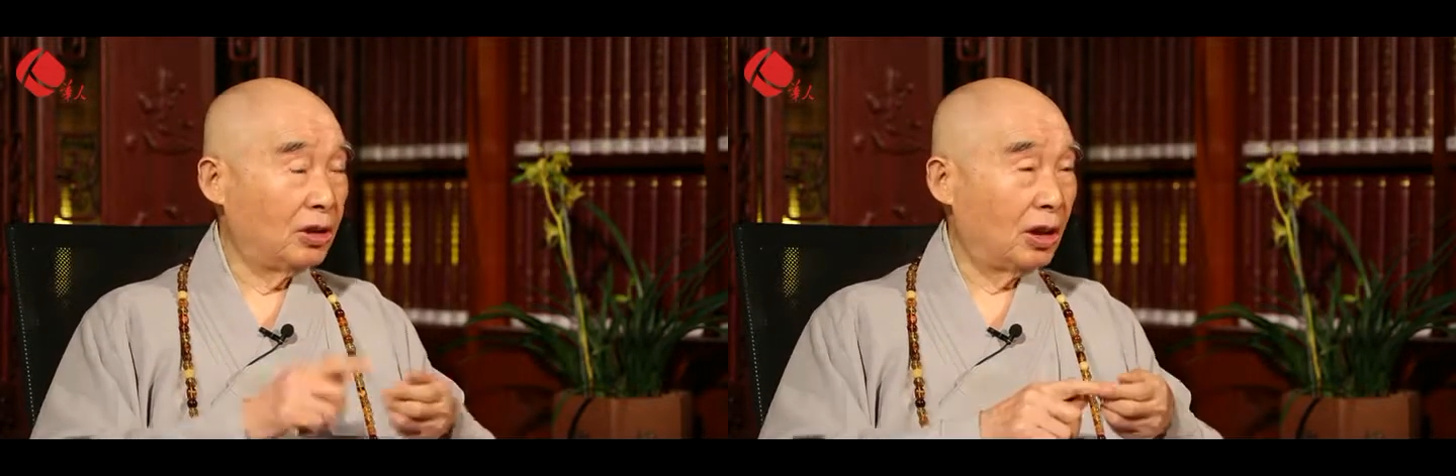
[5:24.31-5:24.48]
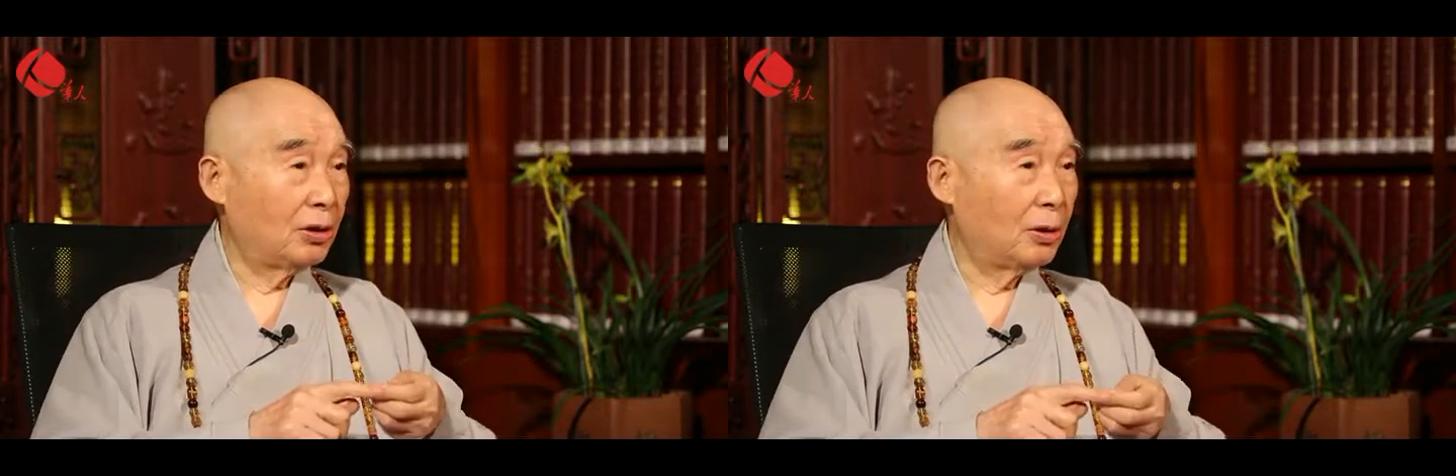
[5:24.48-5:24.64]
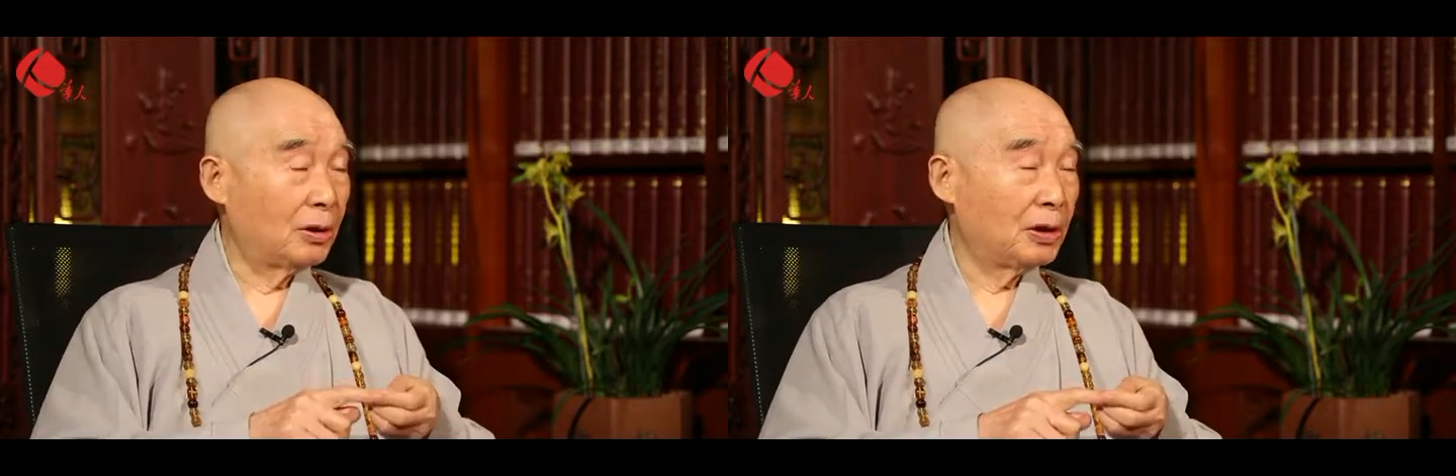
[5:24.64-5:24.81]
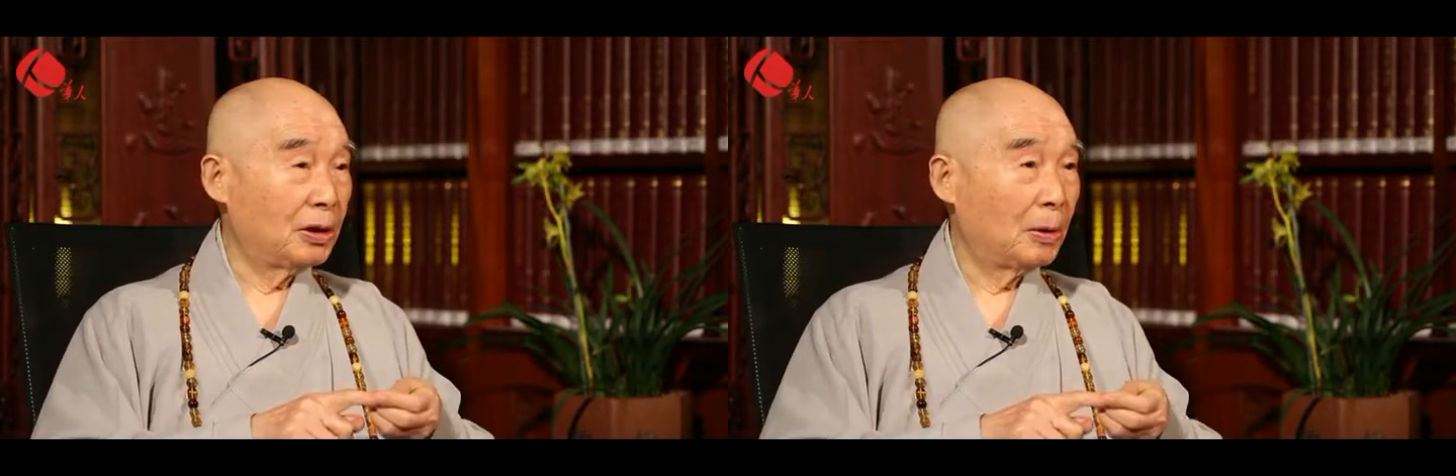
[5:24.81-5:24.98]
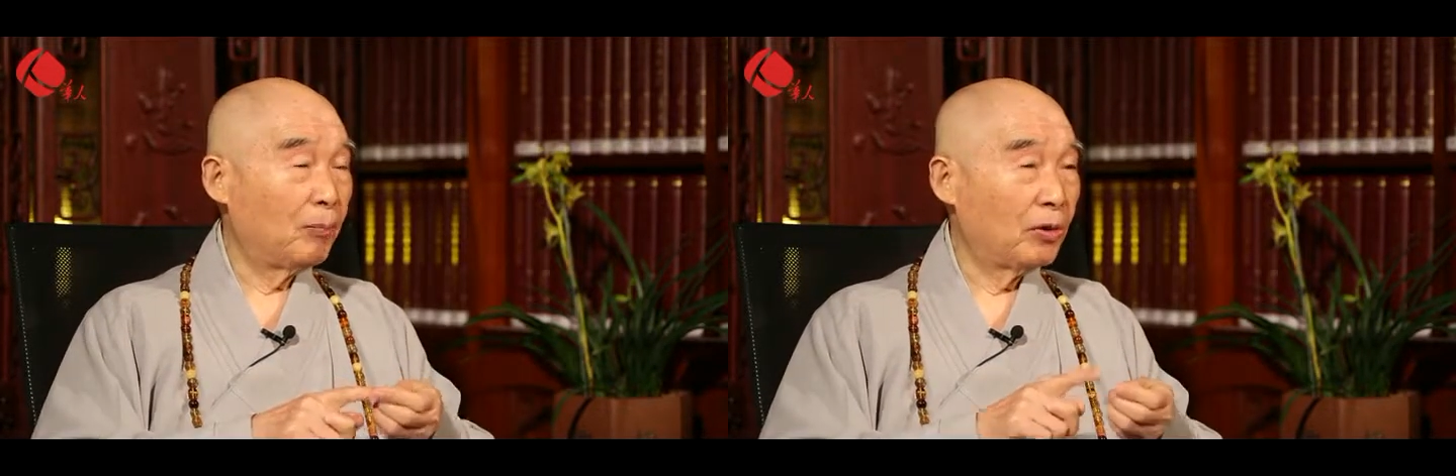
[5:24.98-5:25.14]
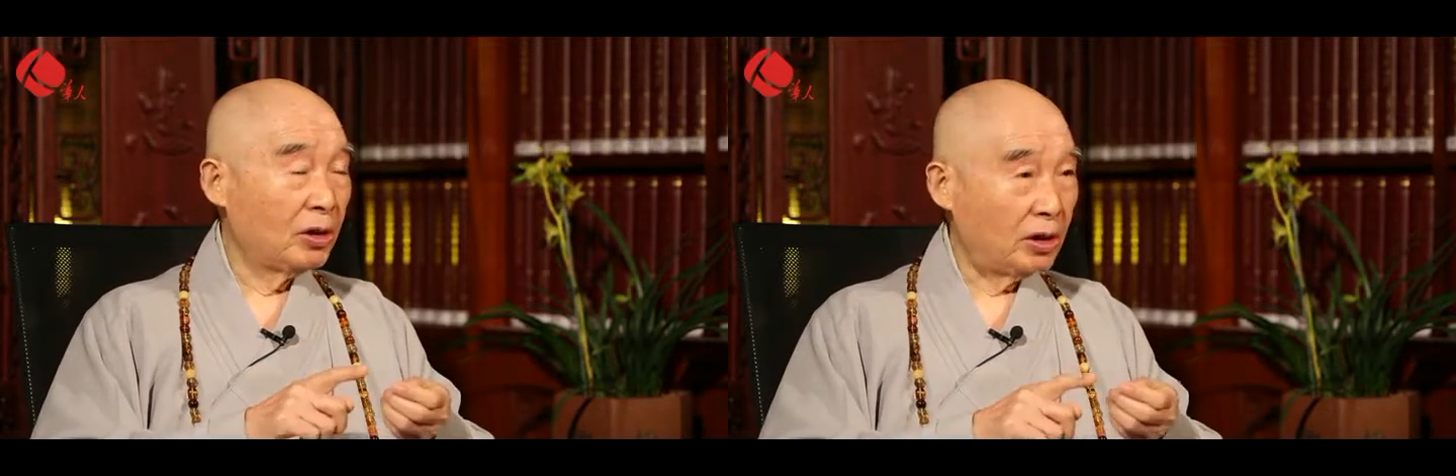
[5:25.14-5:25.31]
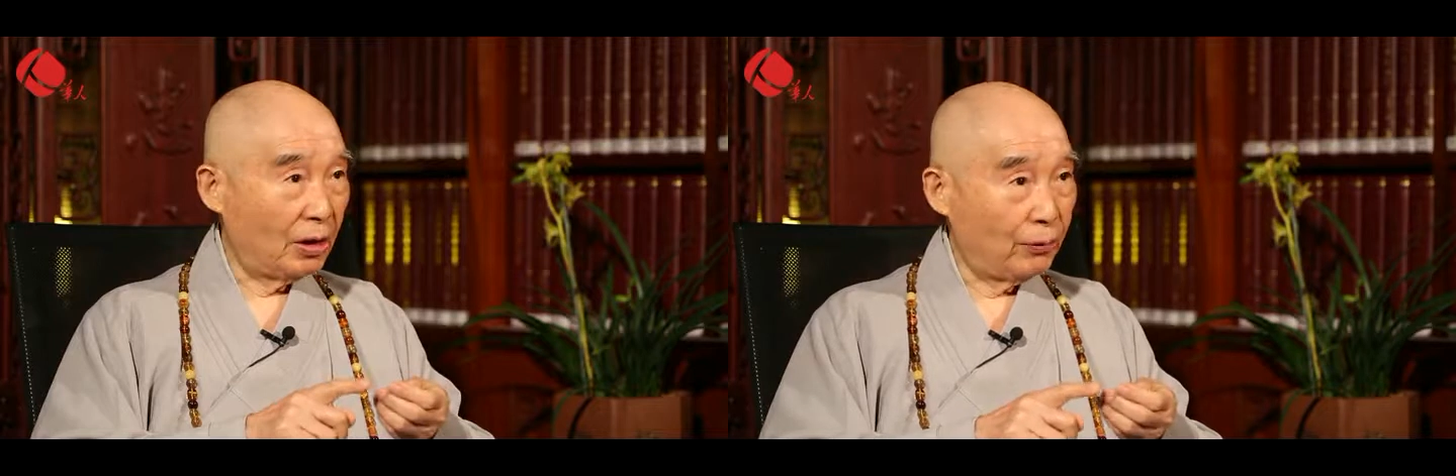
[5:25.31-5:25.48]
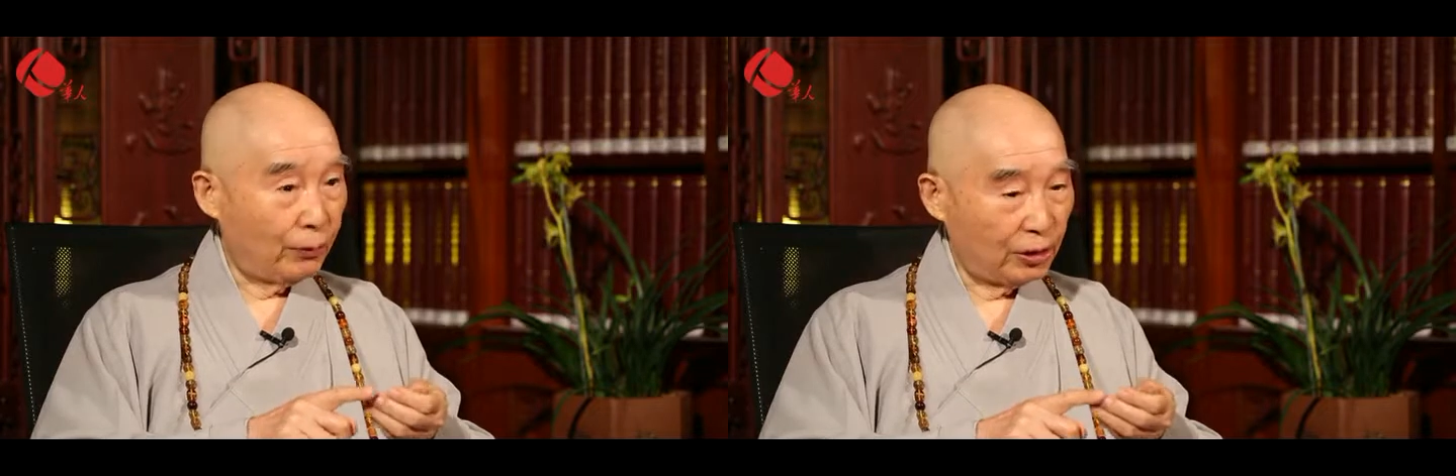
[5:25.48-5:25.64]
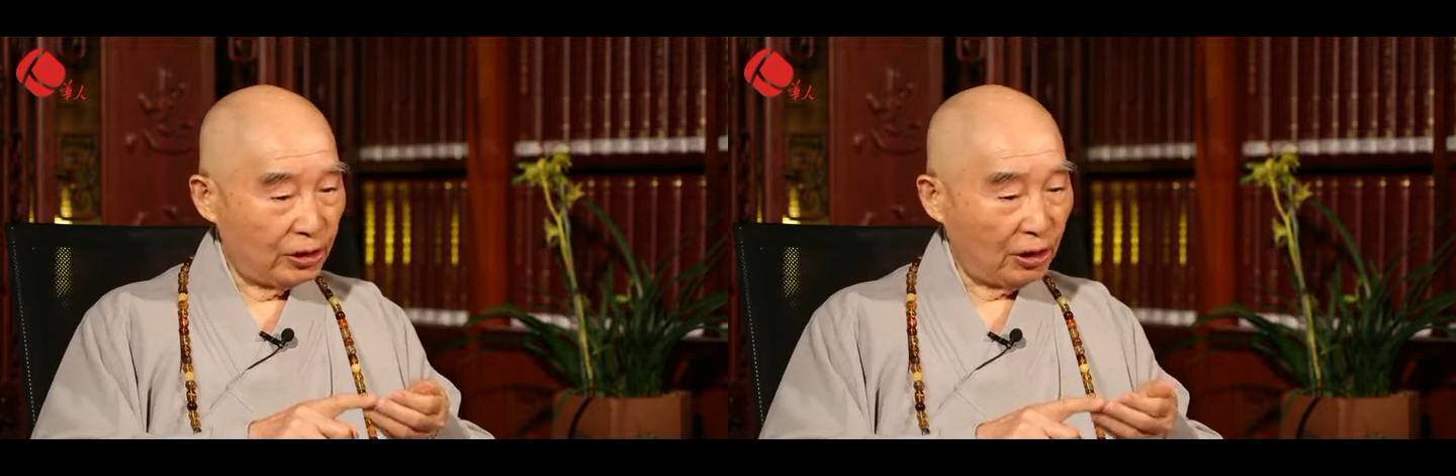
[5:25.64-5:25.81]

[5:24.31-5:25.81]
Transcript: 这个东西在佛